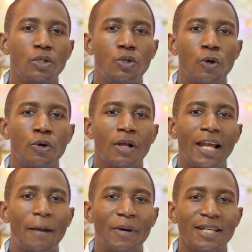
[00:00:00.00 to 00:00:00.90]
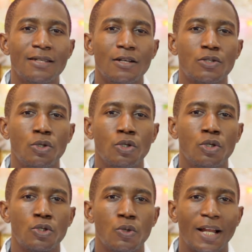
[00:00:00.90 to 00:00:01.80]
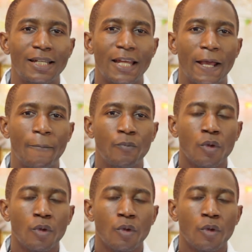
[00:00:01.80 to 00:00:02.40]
de la présence de Dieu sur la terre.